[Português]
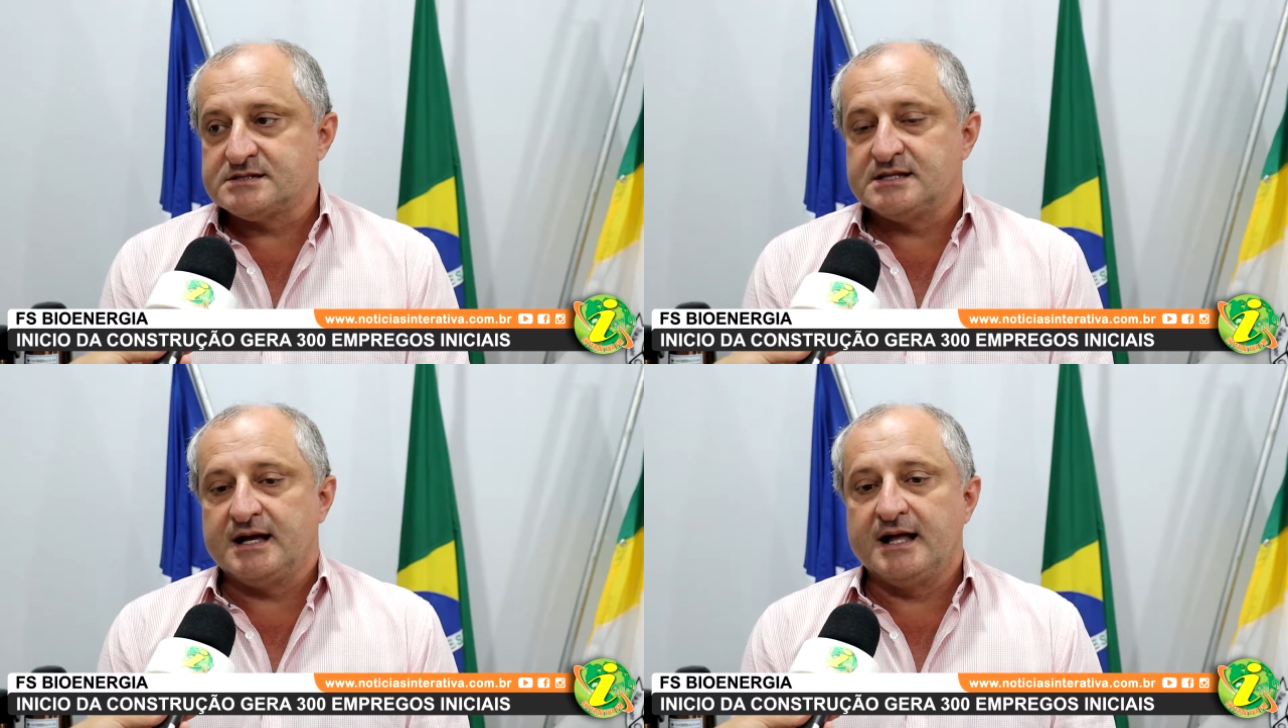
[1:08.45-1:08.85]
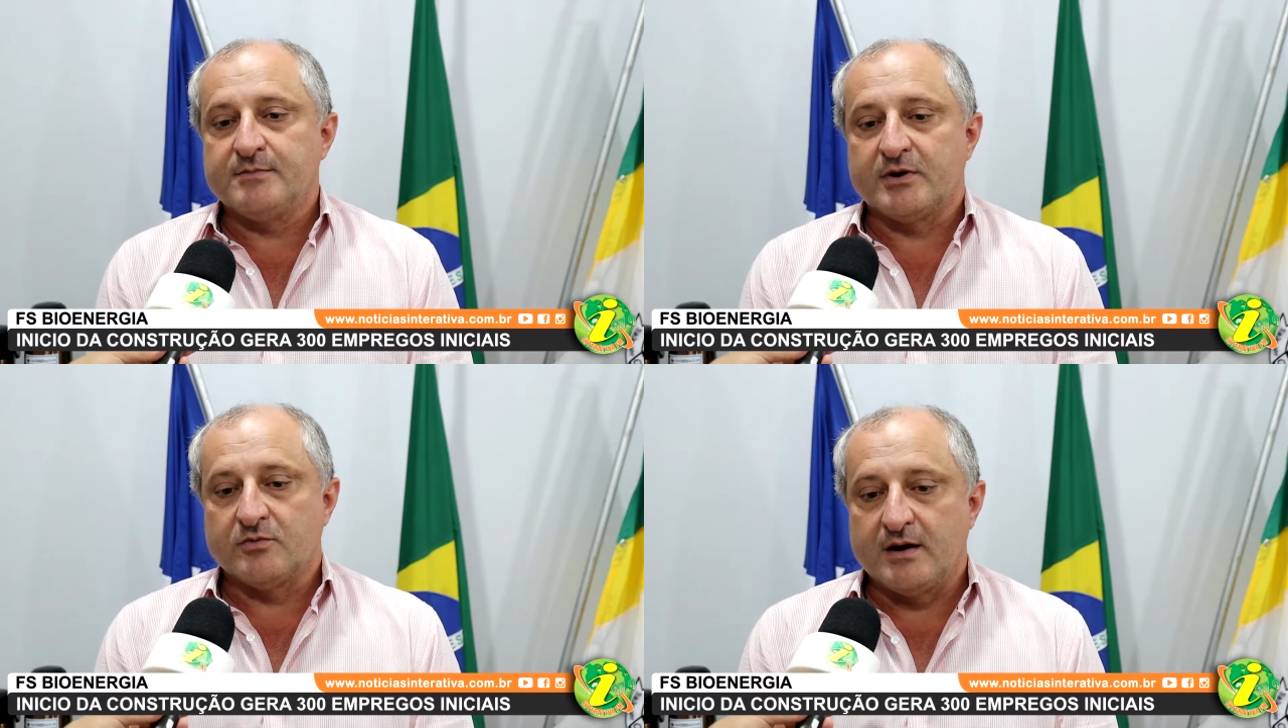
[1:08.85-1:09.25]
a
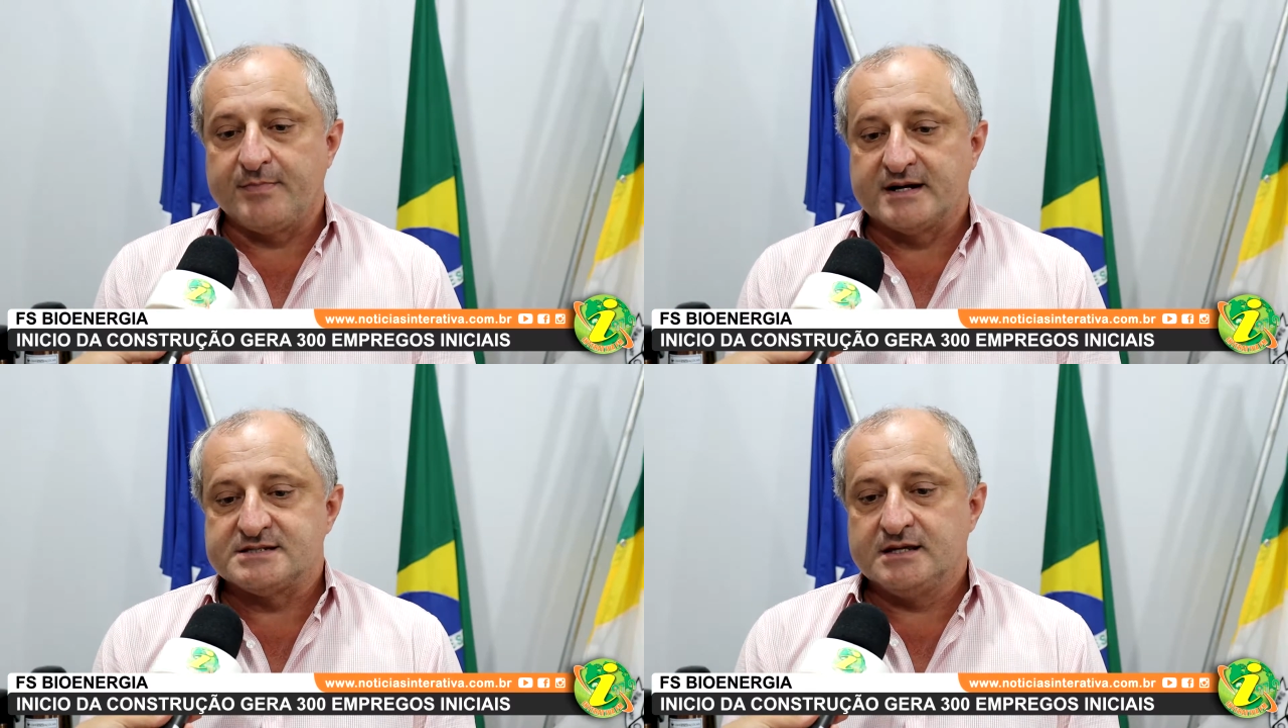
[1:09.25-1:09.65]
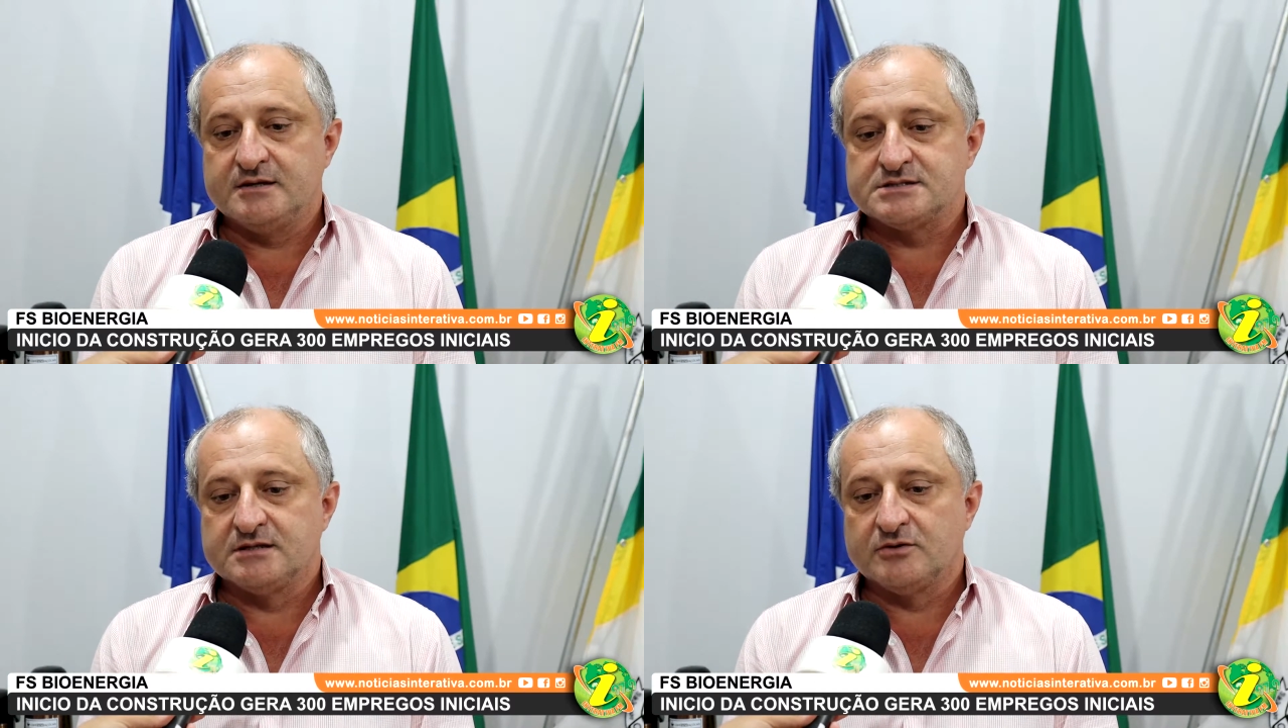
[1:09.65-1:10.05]
cidade, para uma
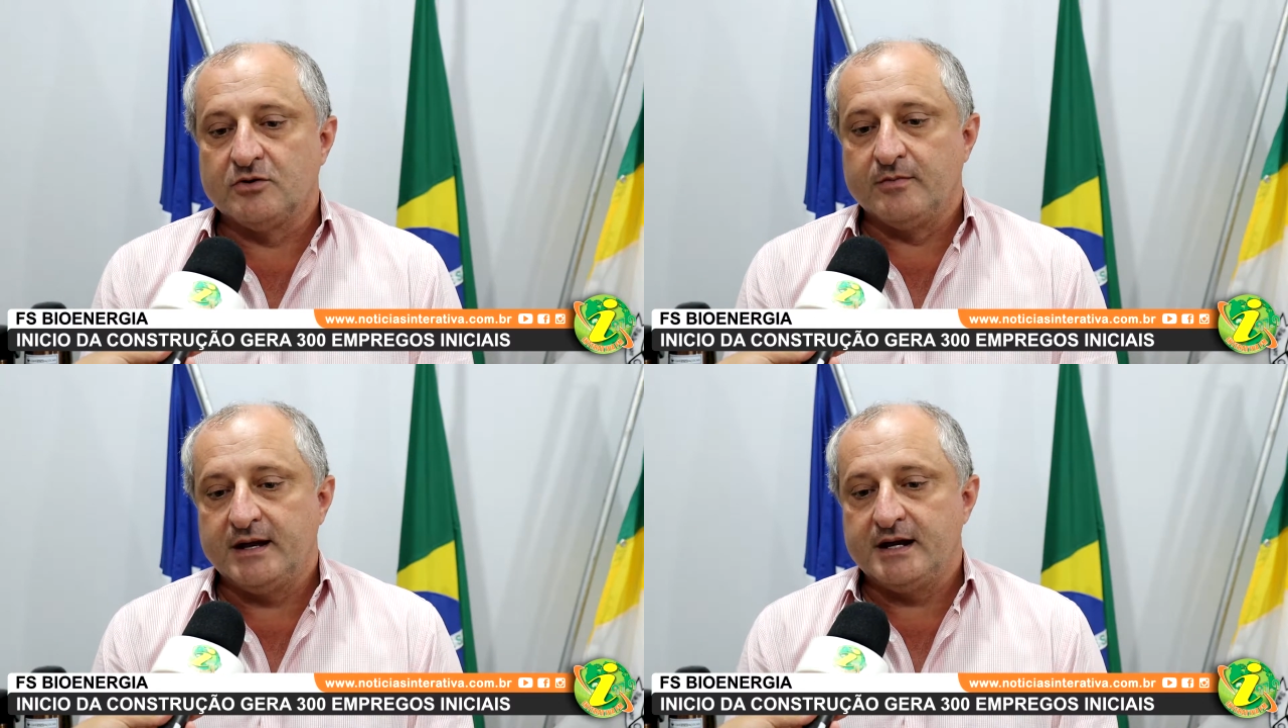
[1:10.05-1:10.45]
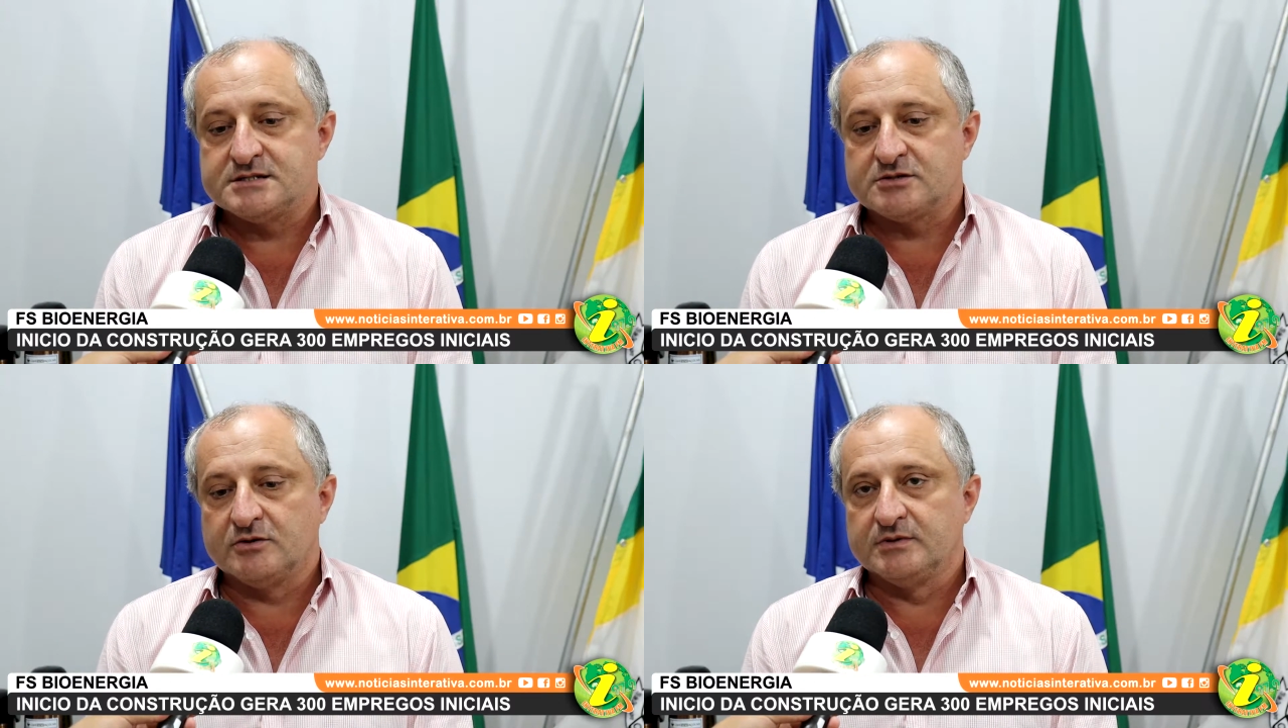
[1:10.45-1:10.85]
parceiro, tanto do
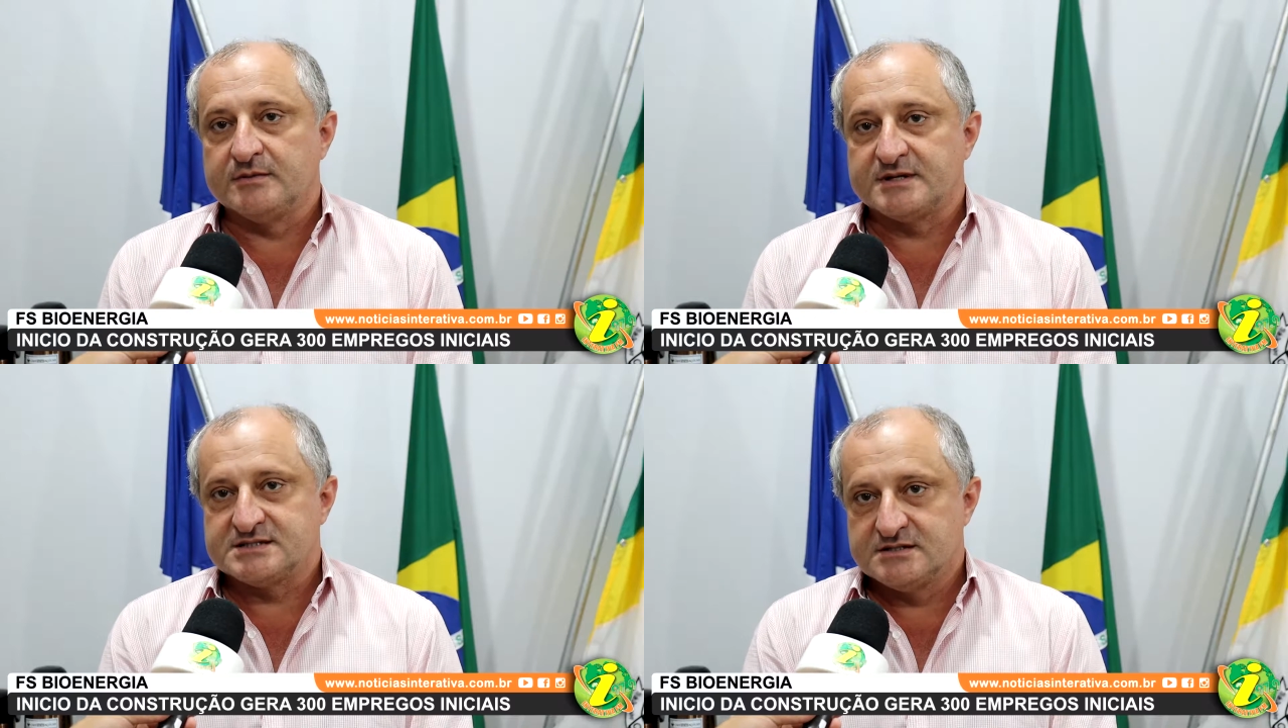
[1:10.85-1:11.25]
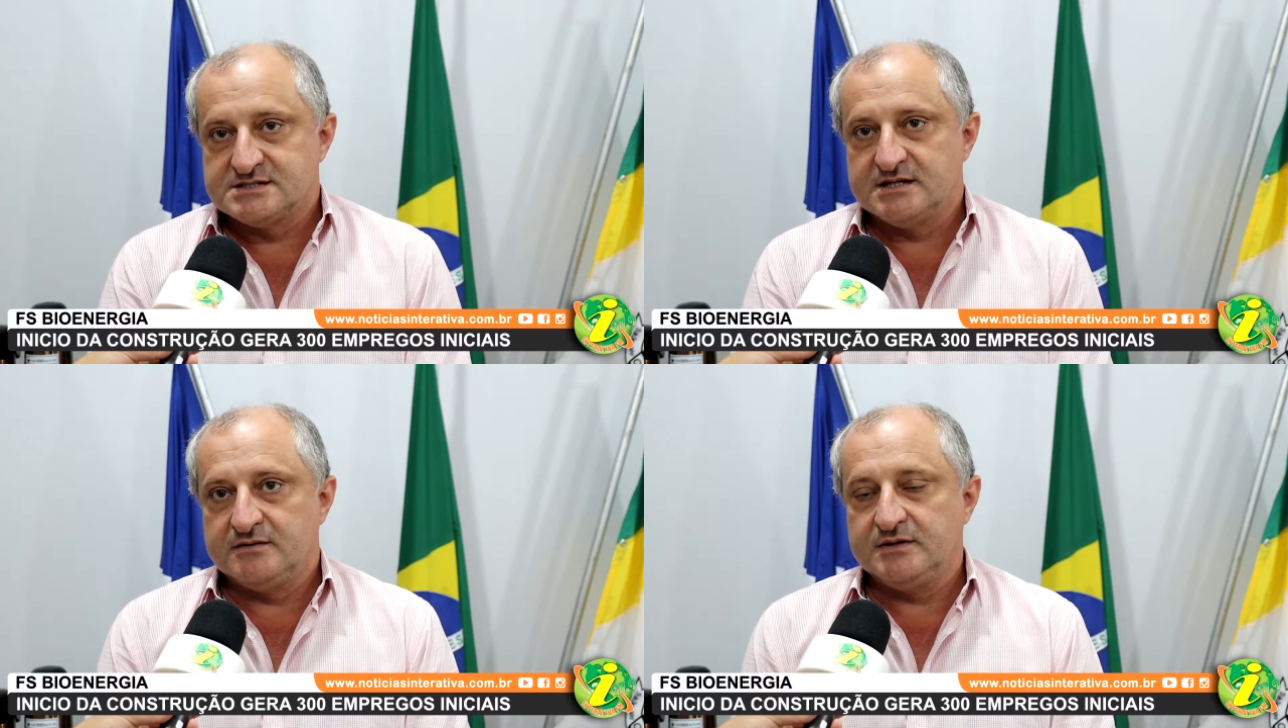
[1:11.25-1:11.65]
comércio como da prestação de
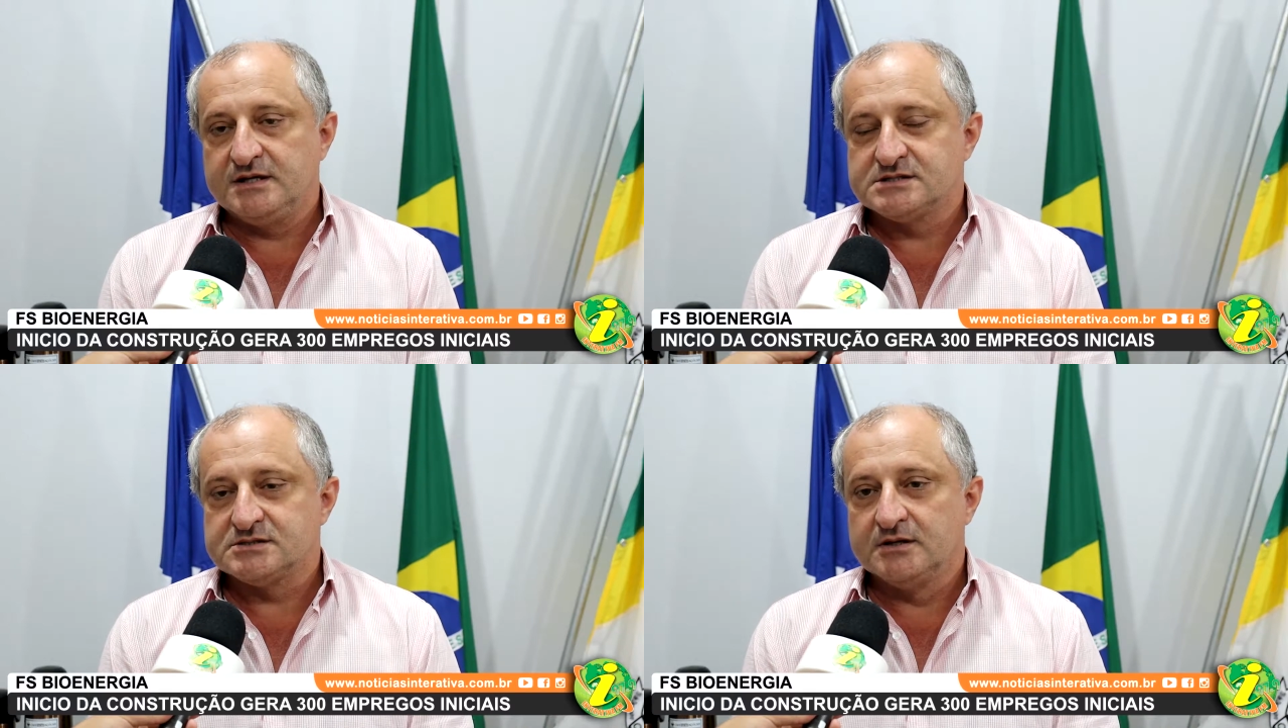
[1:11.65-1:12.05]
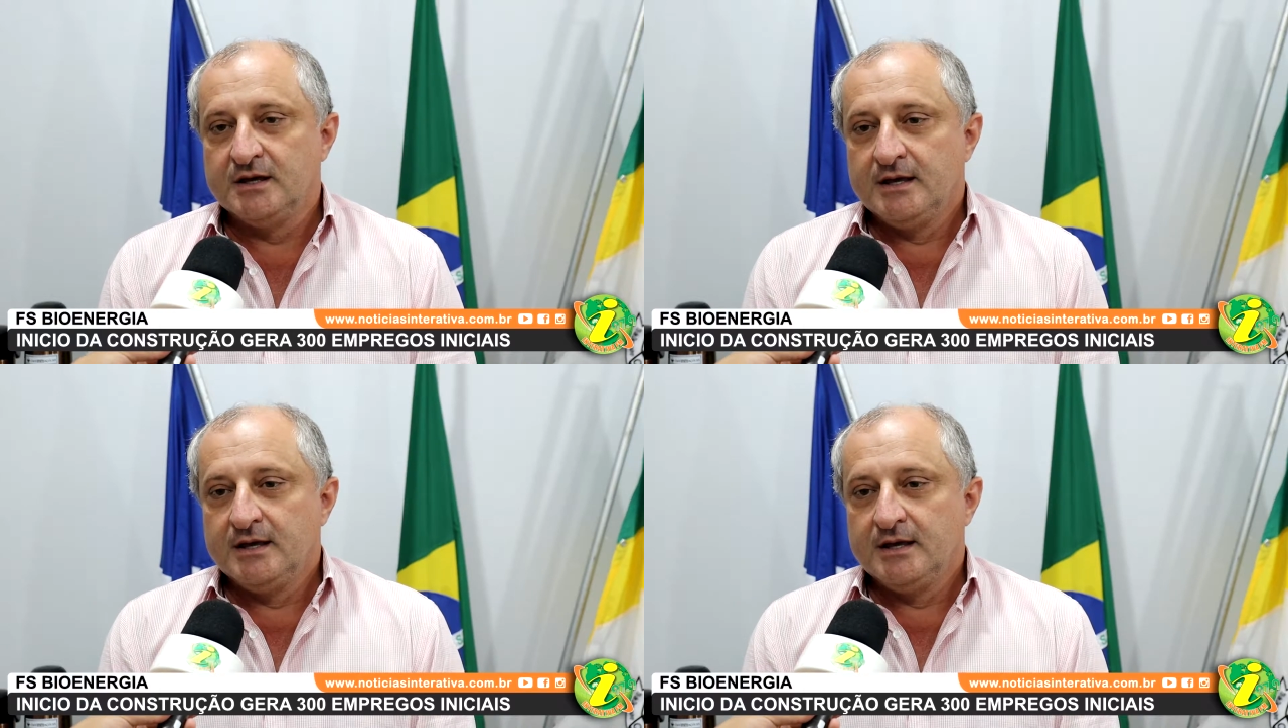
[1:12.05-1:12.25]
serviço,